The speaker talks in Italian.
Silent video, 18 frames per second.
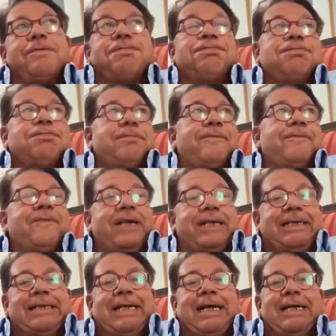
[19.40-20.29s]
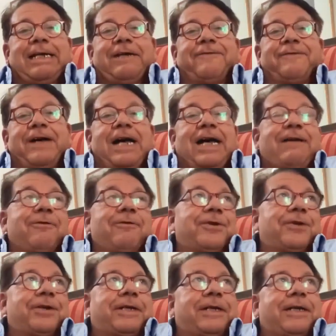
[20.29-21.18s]
Ah, l'ha, l'ha anche scritto, ah,
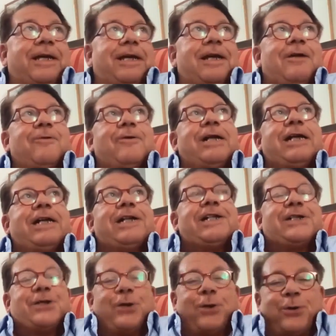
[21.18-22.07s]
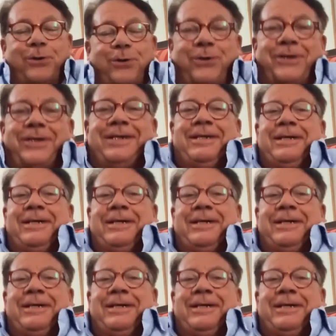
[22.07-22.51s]
scusate.